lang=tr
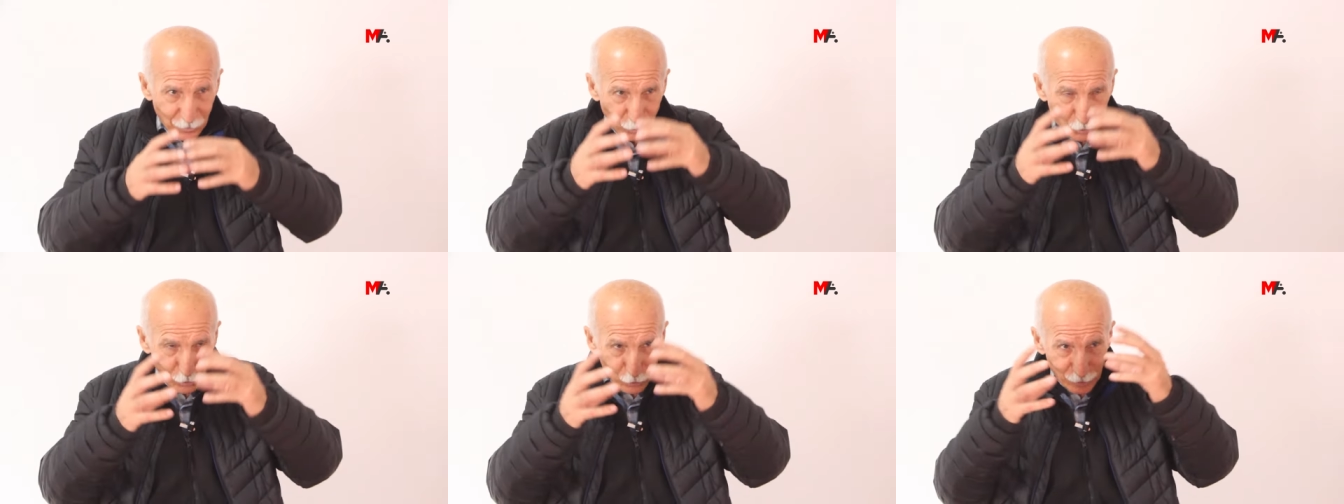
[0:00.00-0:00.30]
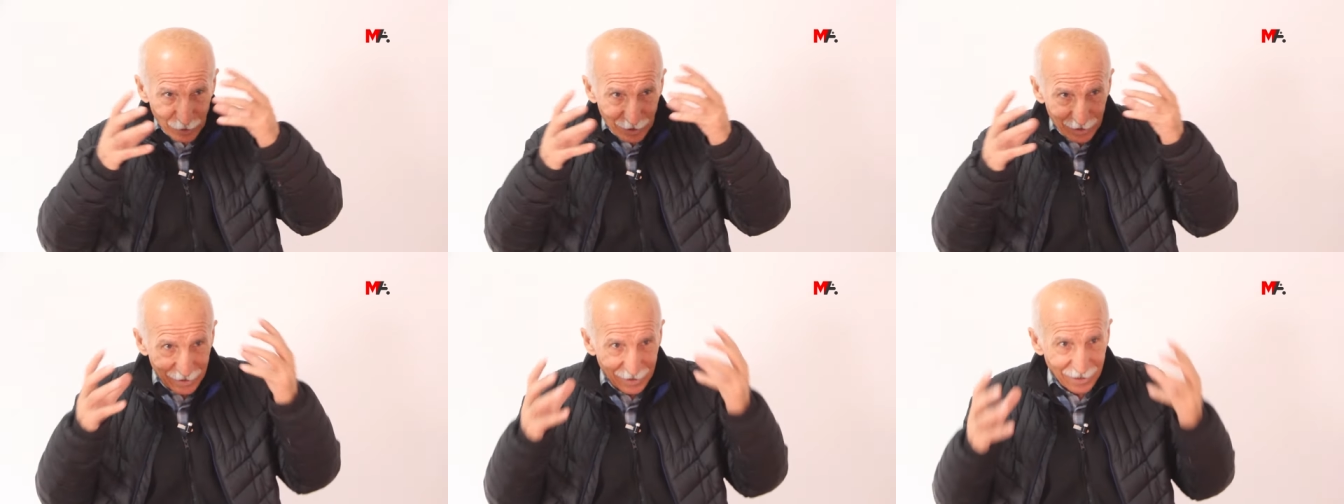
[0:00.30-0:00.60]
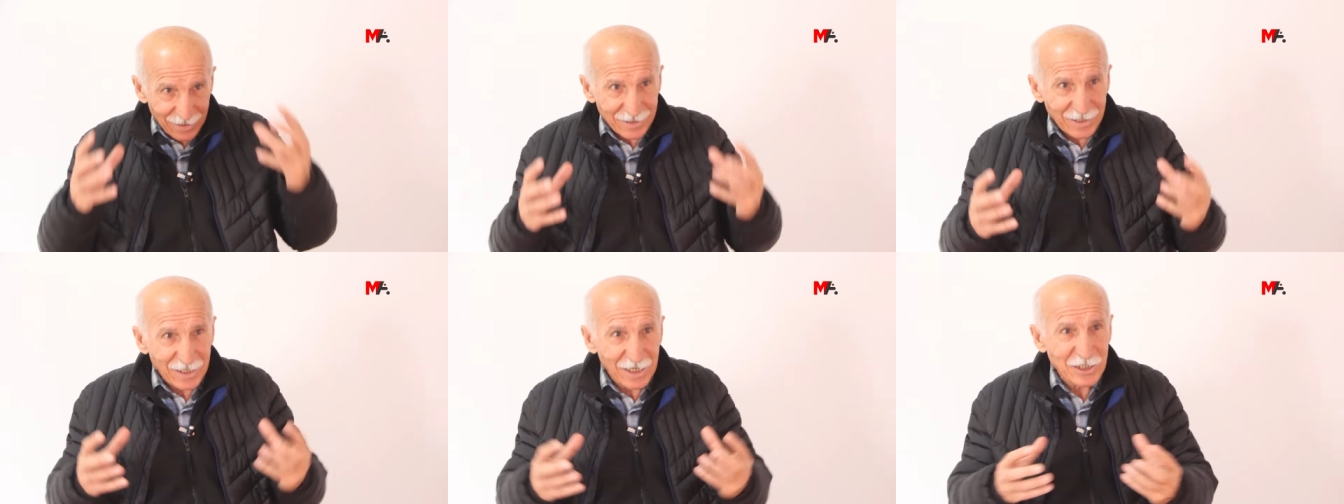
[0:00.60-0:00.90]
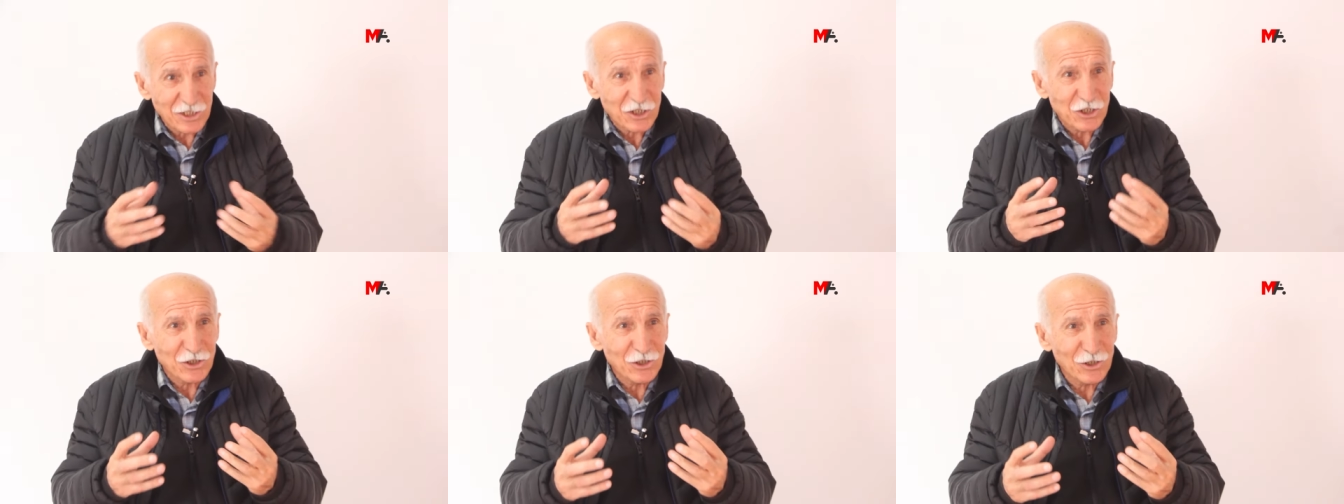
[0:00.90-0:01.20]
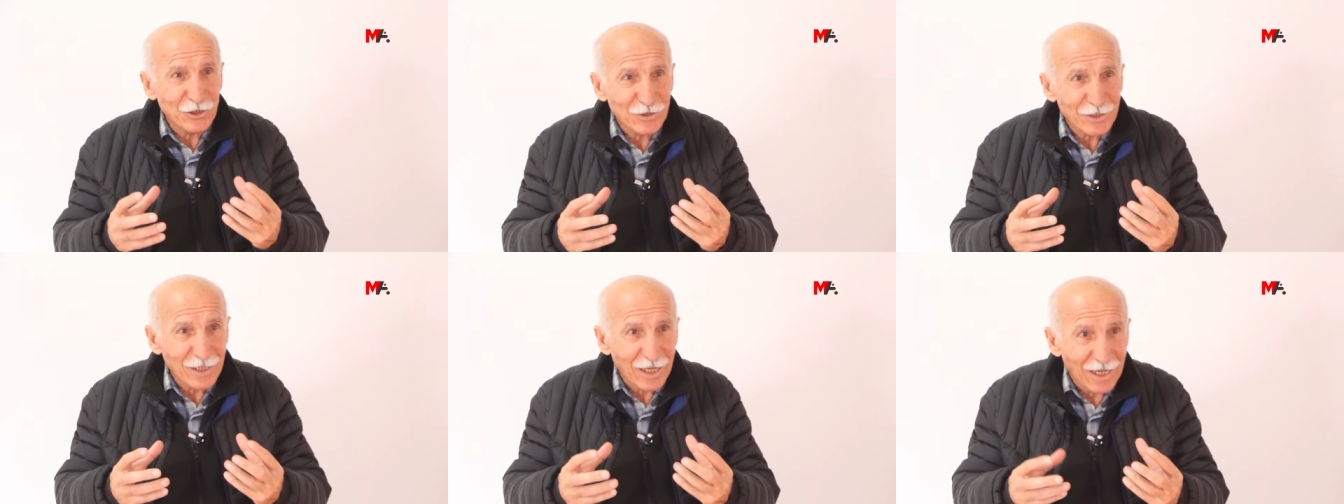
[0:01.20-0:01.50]
onlara
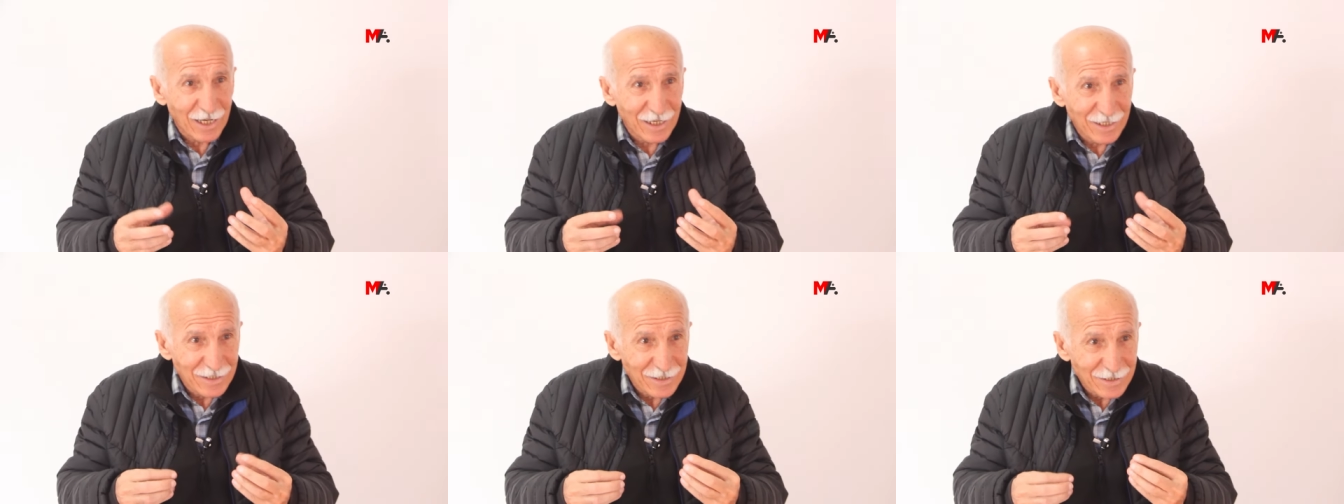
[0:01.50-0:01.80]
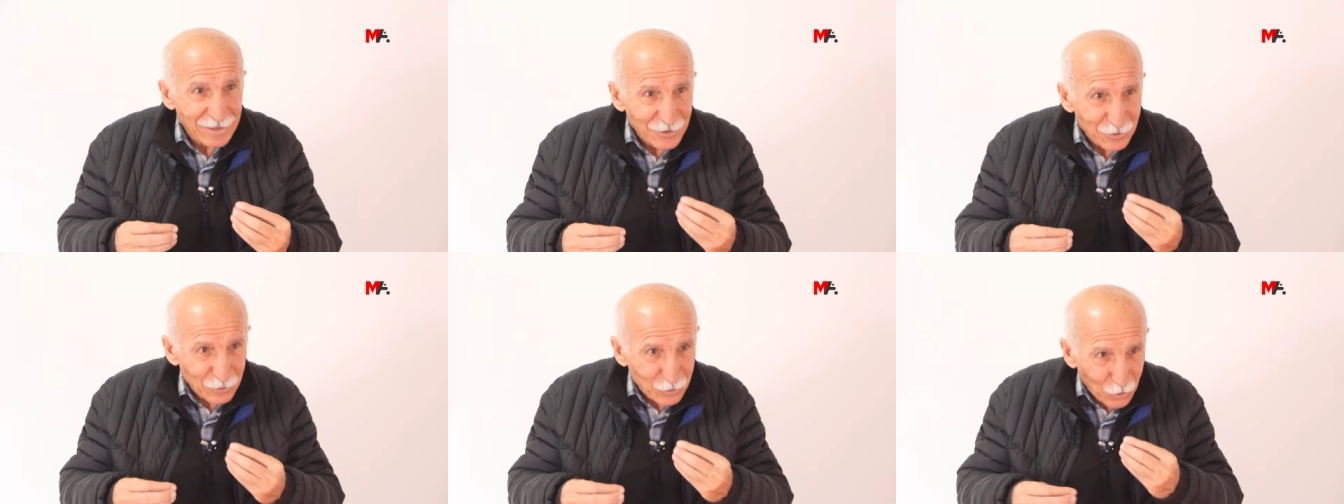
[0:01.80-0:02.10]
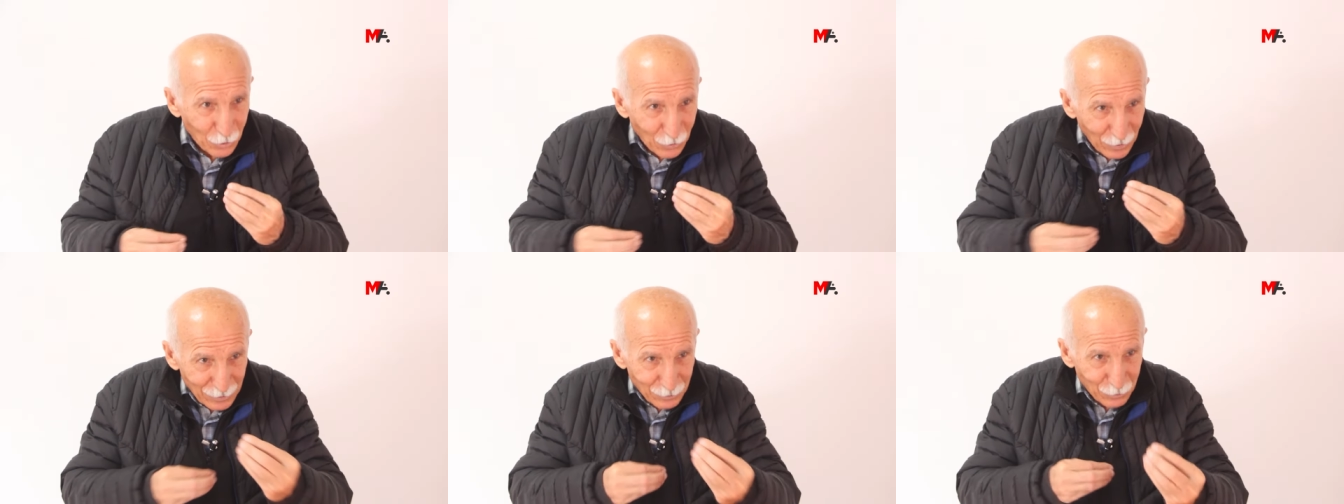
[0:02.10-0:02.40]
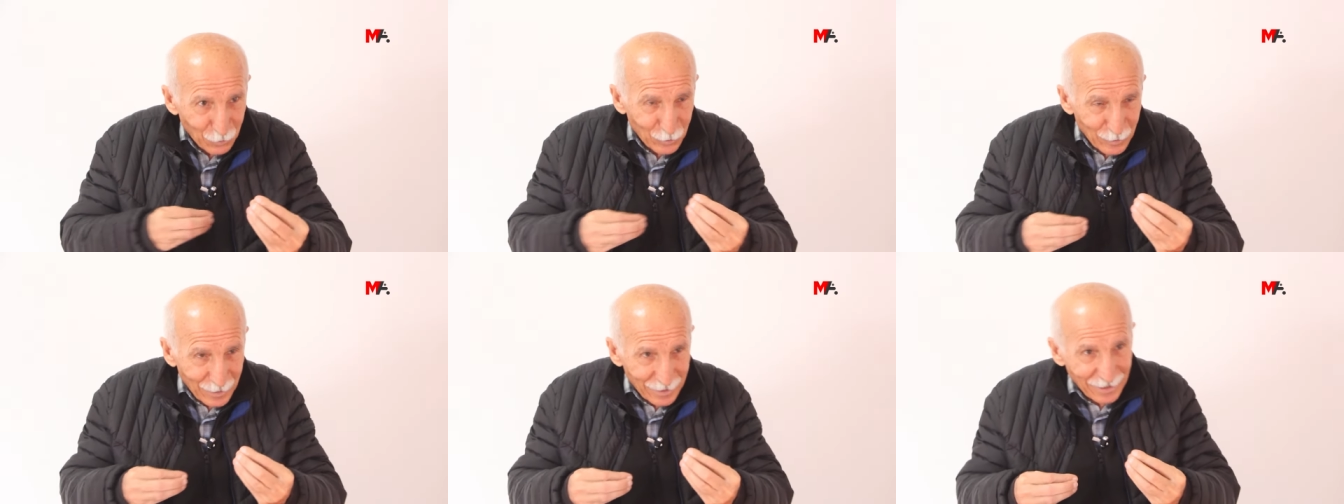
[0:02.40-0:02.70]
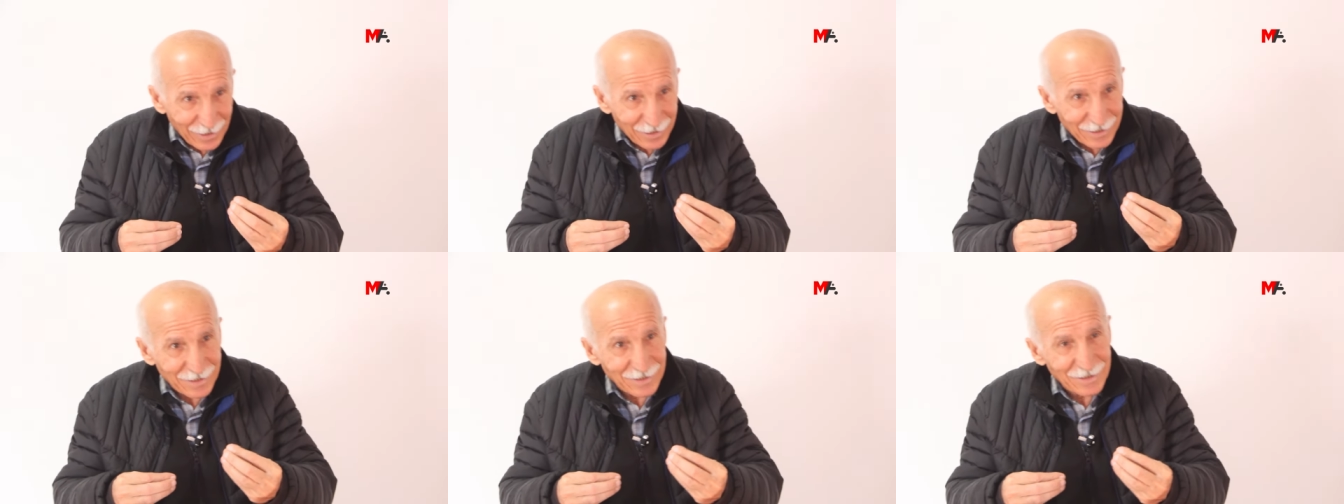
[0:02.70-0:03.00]
karıştığında doğal
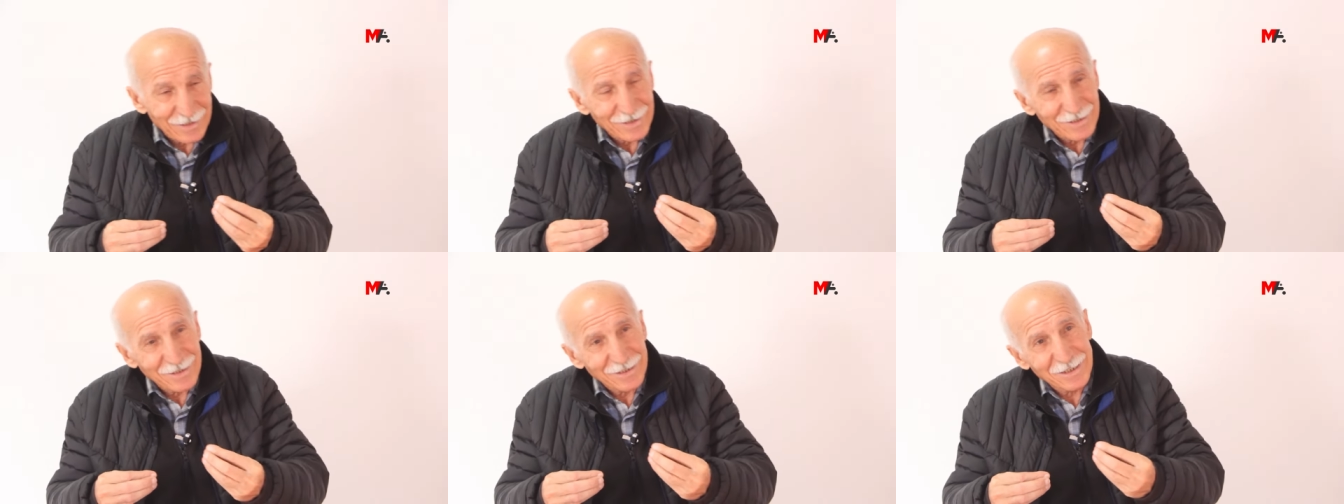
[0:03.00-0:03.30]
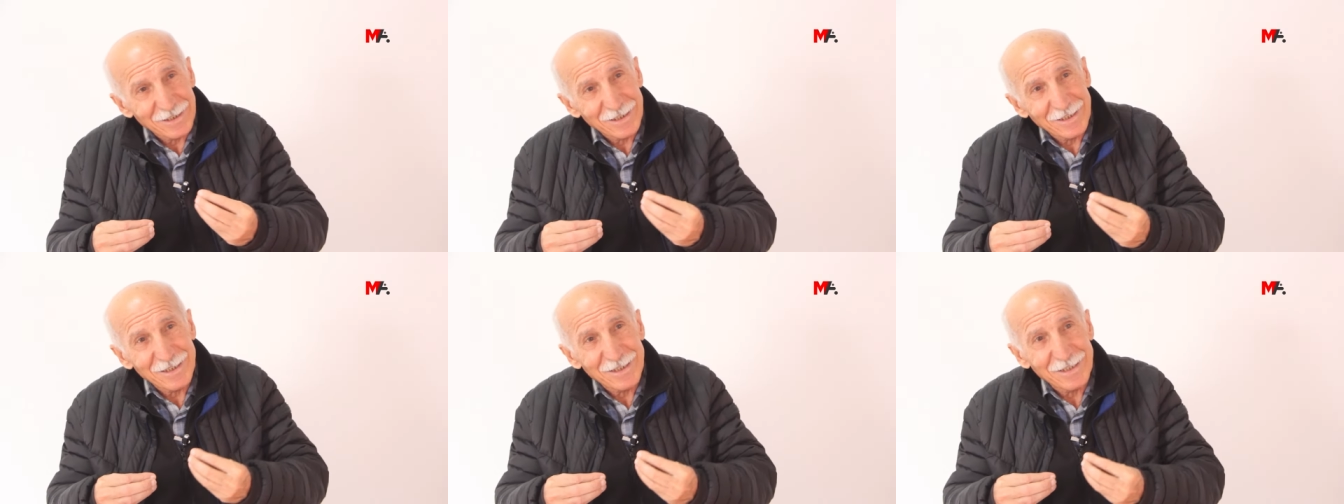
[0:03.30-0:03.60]
olarak e,